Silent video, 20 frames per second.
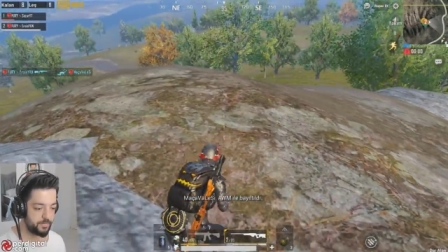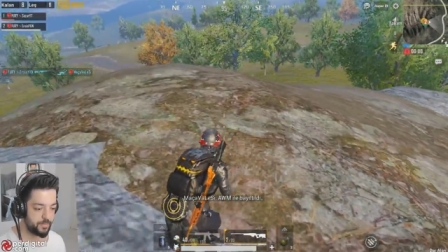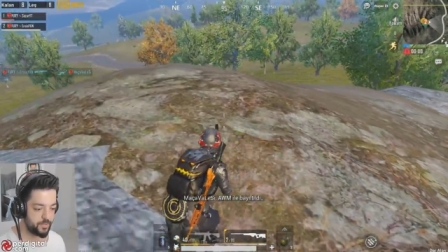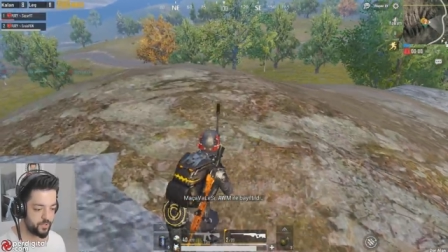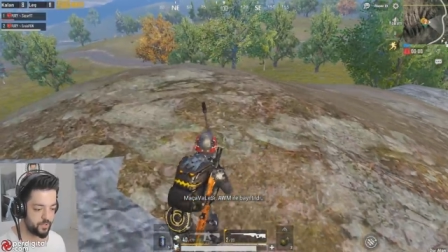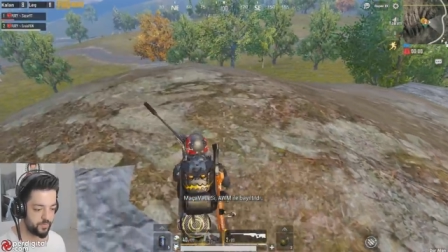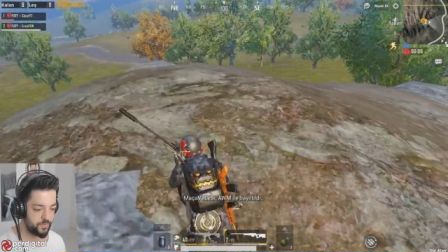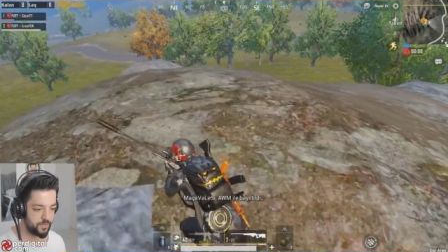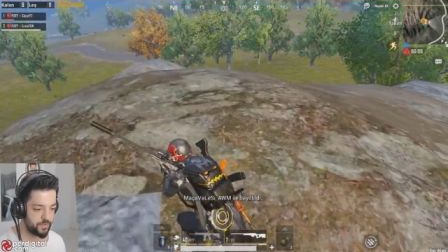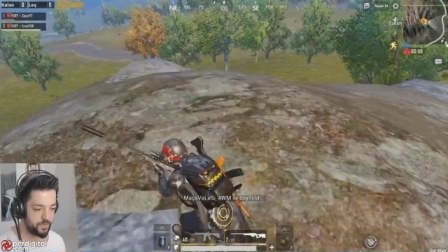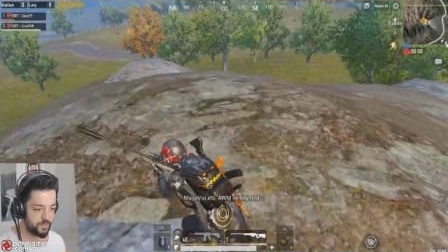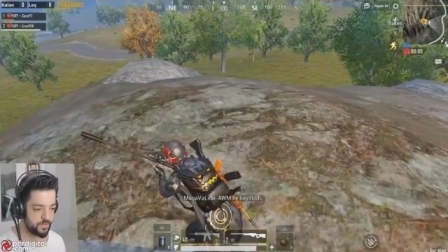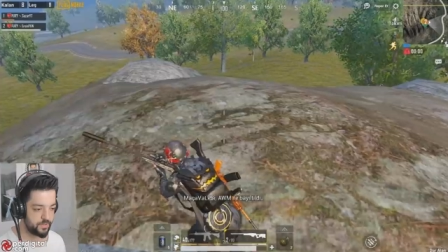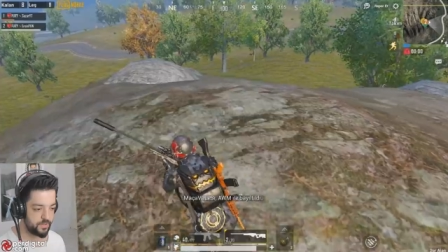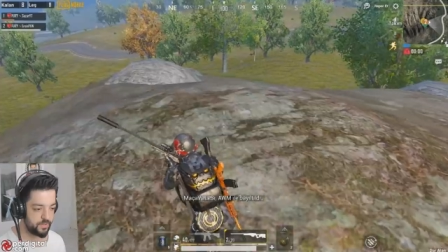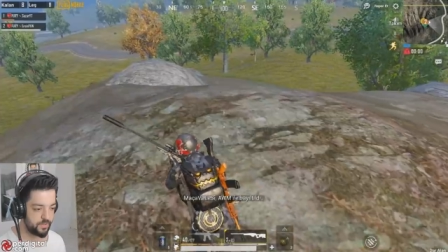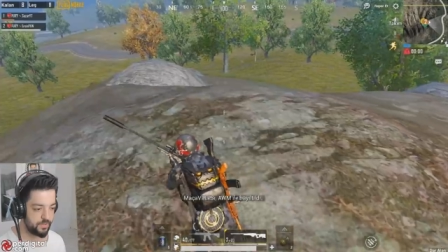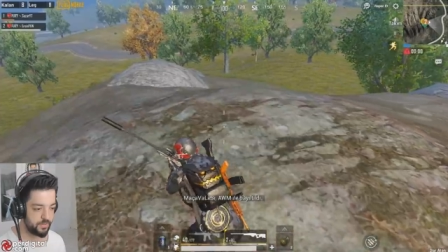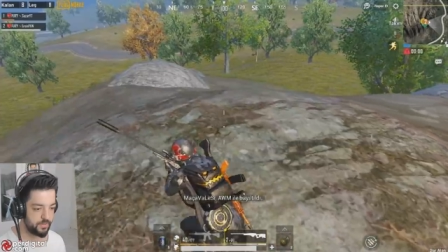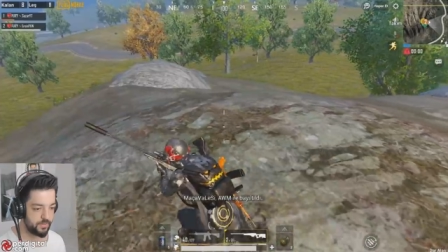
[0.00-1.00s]
maç
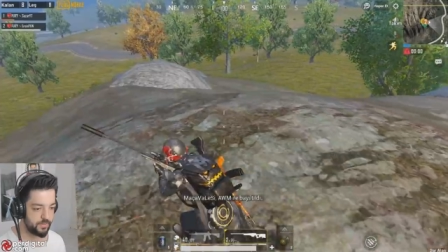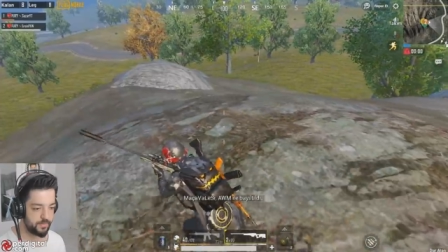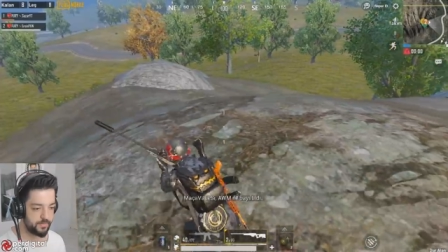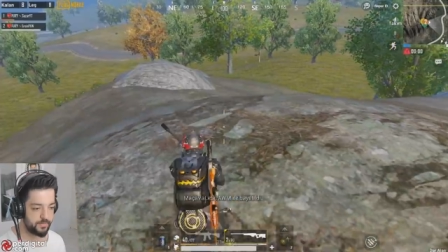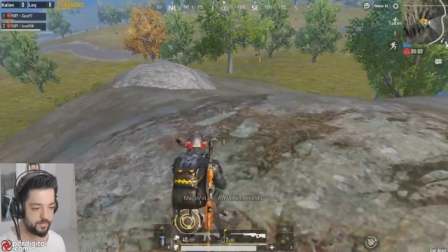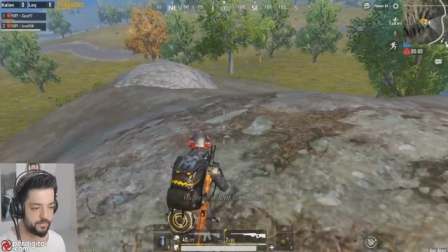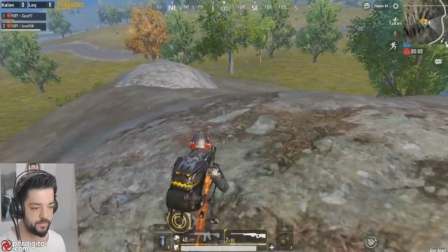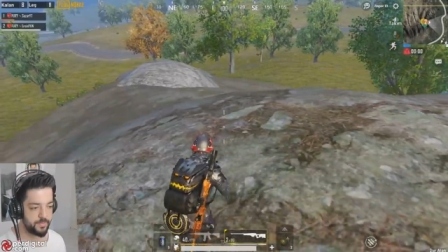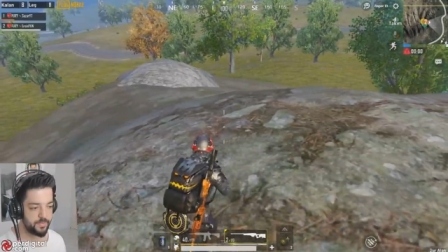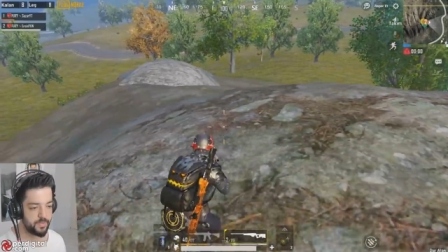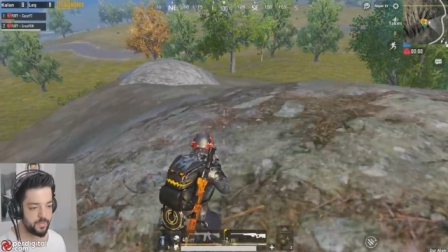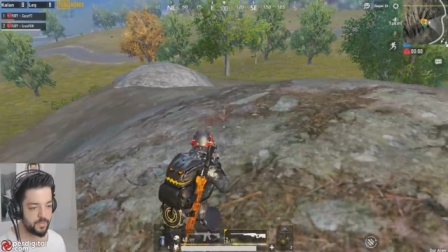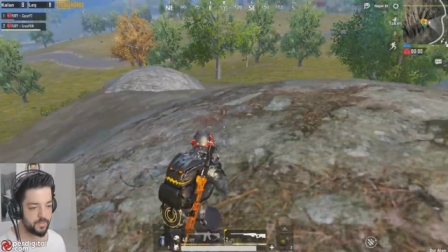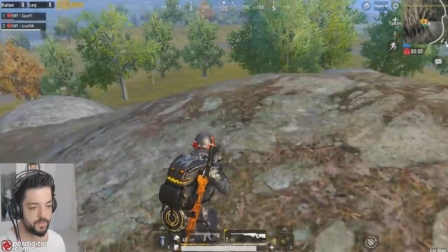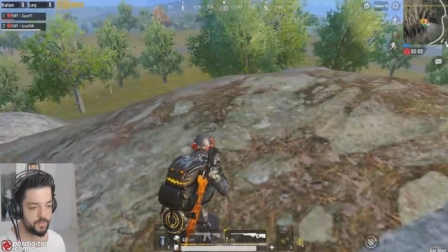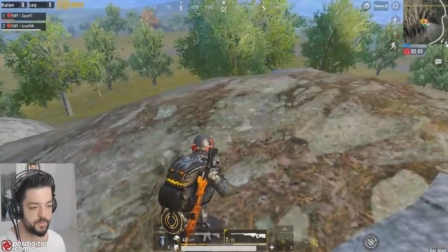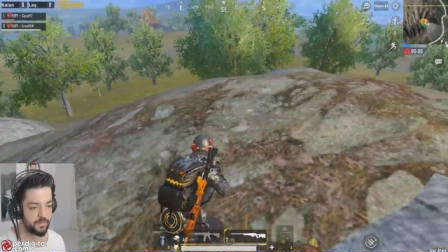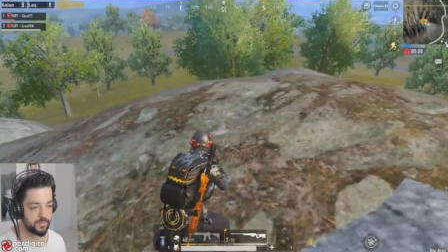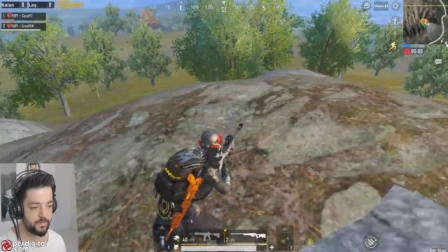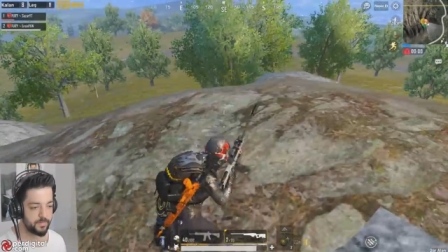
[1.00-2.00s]
havalesi. Bir
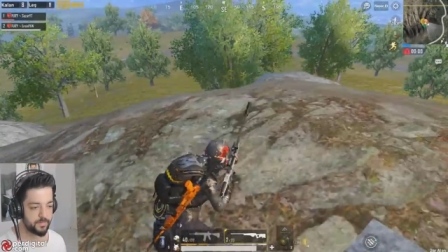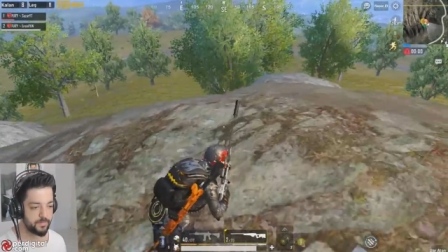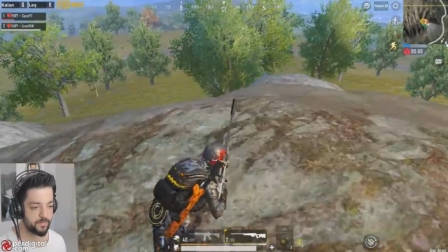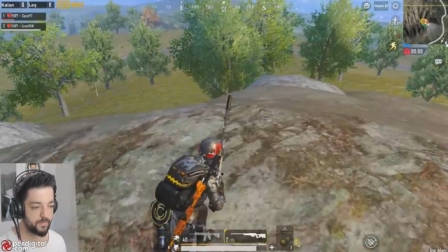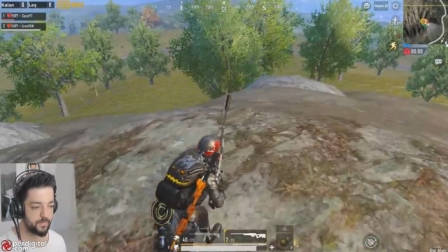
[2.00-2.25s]
dakika.